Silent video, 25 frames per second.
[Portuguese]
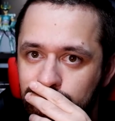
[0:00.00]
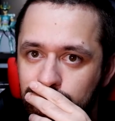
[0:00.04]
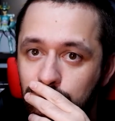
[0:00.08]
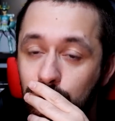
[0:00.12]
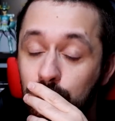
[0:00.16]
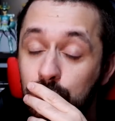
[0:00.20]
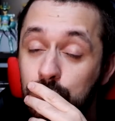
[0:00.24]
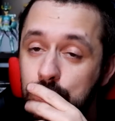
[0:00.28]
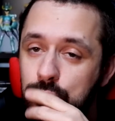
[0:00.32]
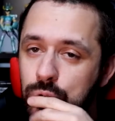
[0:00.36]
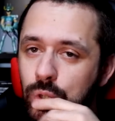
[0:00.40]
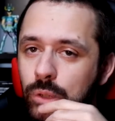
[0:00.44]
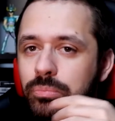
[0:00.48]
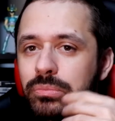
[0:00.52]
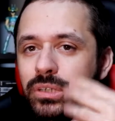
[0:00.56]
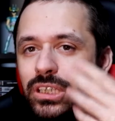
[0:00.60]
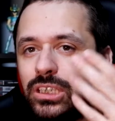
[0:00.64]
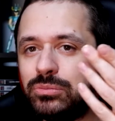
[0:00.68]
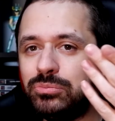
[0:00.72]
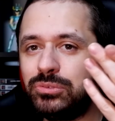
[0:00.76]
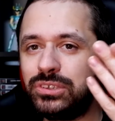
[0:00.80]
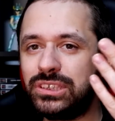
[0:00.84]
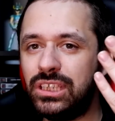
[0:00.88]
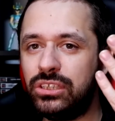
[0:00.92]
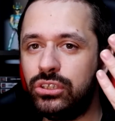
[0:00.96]
por um jogo
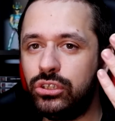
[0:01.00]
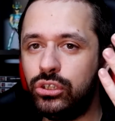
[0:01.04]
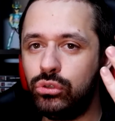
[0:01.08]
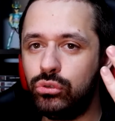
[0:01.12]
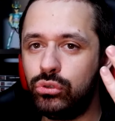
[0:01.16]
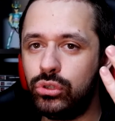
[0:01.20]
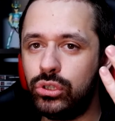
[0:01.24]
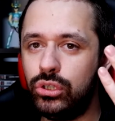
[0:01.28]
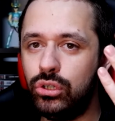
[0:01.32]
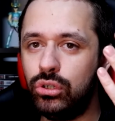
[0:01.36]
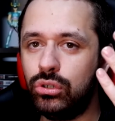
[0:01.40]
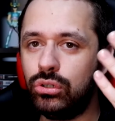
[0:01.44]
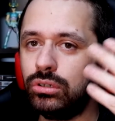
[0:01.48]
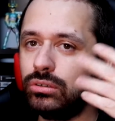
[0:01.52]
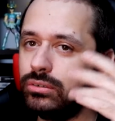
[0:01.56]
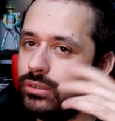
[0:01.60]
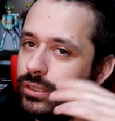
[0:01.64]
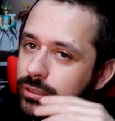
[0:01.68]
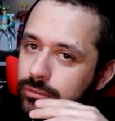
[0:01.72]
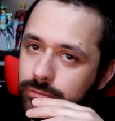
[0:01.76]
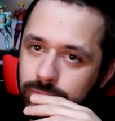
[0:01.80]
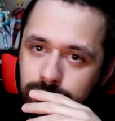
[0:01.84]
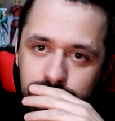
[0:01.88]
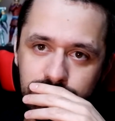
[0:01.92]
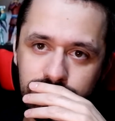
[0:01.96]
mesmo sendo Yu-Gi-Oh!
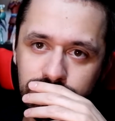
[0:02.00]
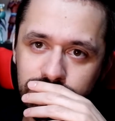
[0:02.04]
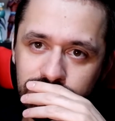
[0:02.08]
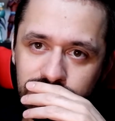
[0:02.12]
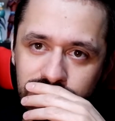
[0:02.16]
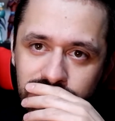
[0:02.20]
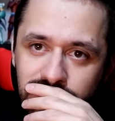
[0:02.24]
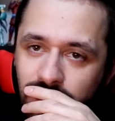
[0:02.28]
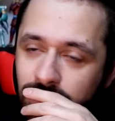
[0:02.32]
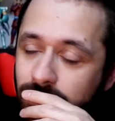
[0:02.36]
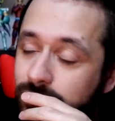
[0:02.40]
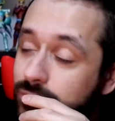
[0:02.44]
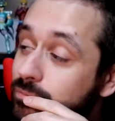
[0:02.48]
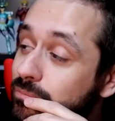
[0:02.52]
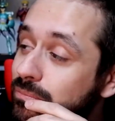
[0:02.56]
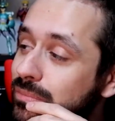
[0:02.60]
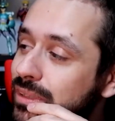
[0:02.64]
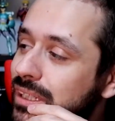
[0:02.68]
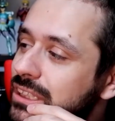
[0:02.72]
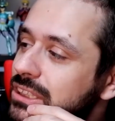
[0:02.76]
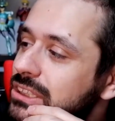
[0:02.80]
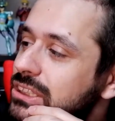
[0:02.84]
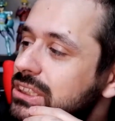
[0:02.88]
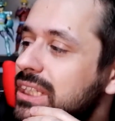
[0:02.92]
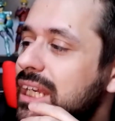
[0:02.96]
Não, não,
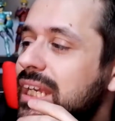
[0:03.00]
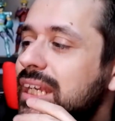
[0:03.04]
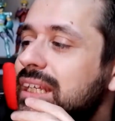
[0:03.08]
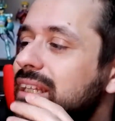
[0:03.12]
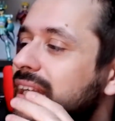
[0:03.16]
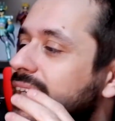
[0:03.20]
mas